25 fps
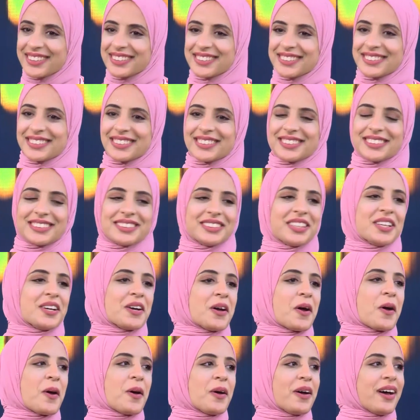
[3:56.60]
مصر
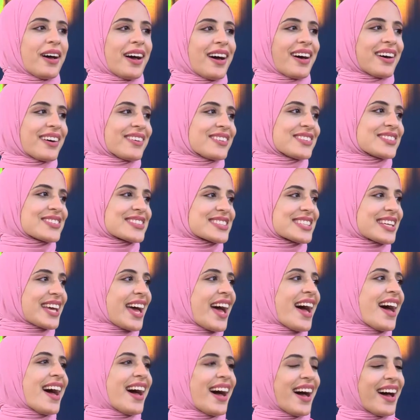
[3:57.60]
مصر
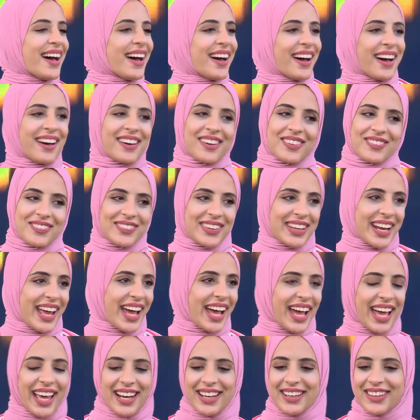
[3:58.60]
مصر مصر
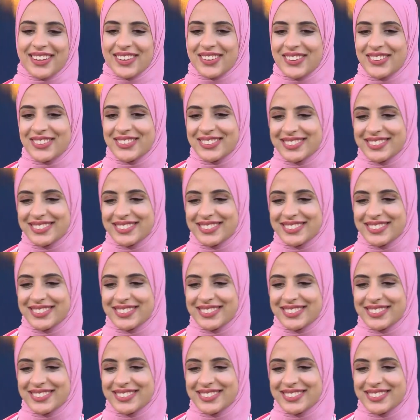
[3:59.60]
مصر الذهب